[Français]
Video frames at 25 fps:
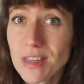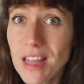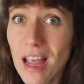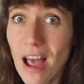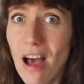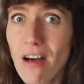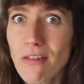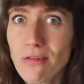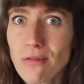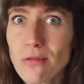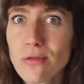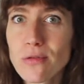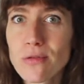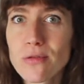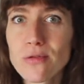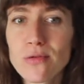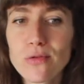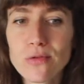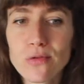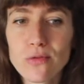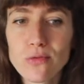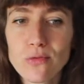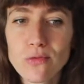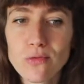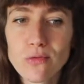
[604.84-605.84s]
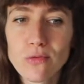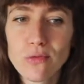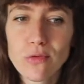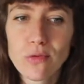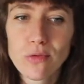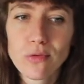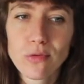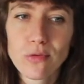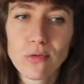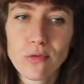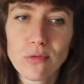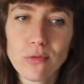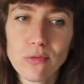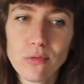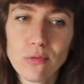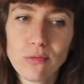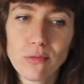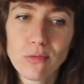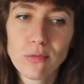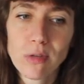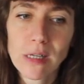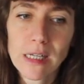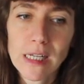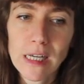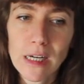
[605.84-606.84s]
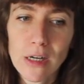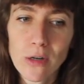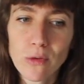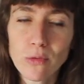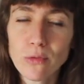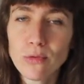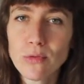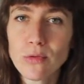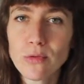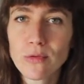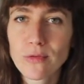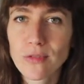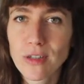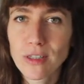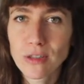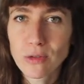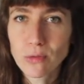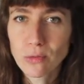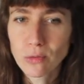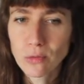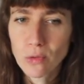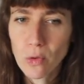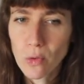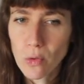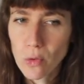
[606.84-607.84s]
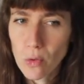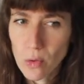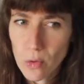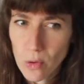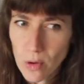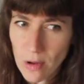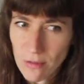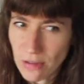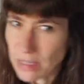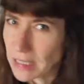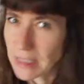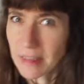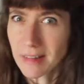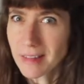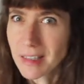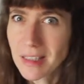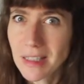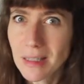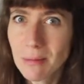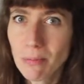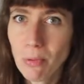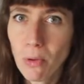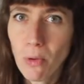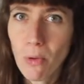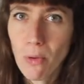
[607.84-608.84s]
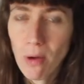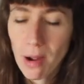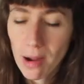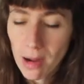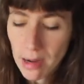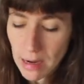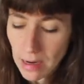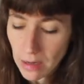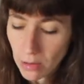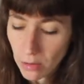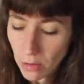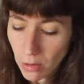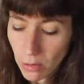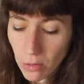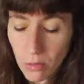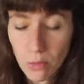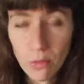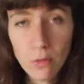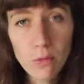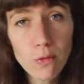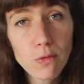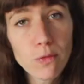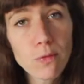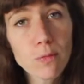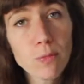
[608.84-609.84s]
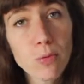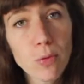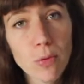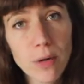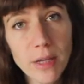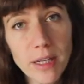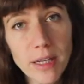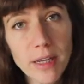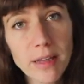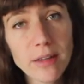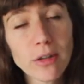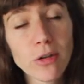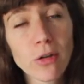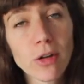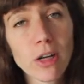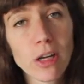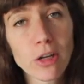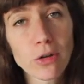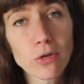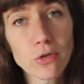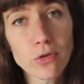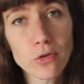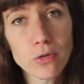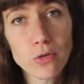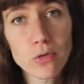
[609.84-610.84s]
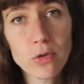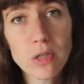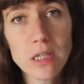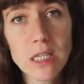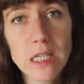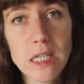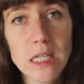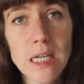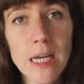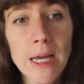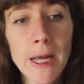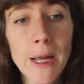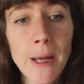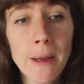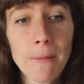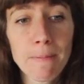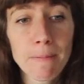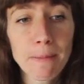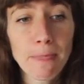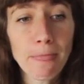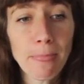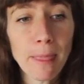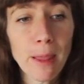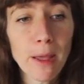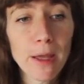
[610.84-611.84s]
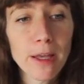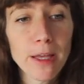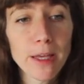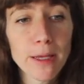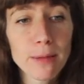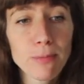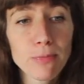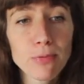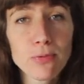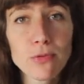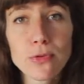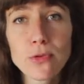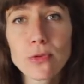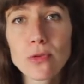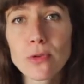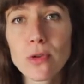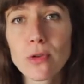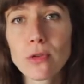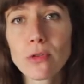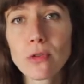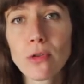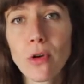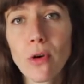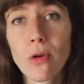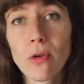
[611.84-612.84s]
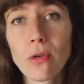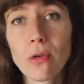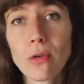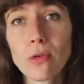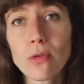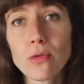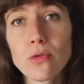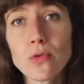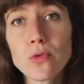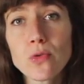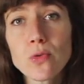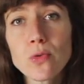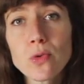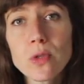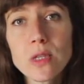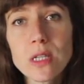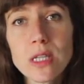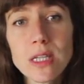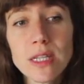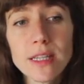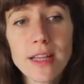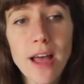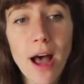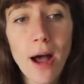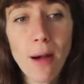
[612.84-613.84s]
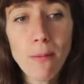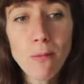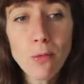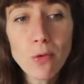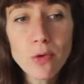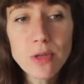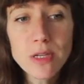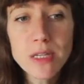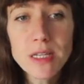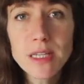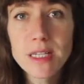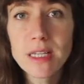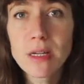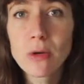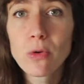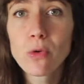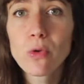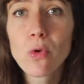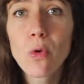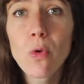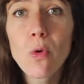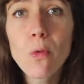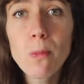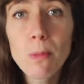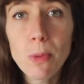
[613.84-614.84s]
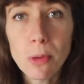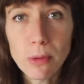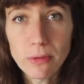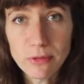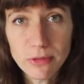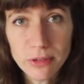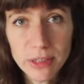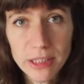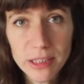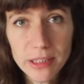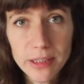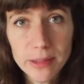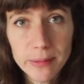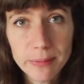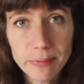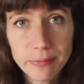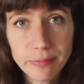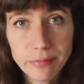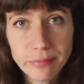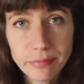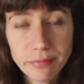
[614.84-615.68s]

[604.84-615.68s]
nerveuse ou, d'une façon trop avec les tripes, quoi, alors que vous pourriez être dans quelque chose qui est plus dans le souci d'harmoniser le groupe, en fait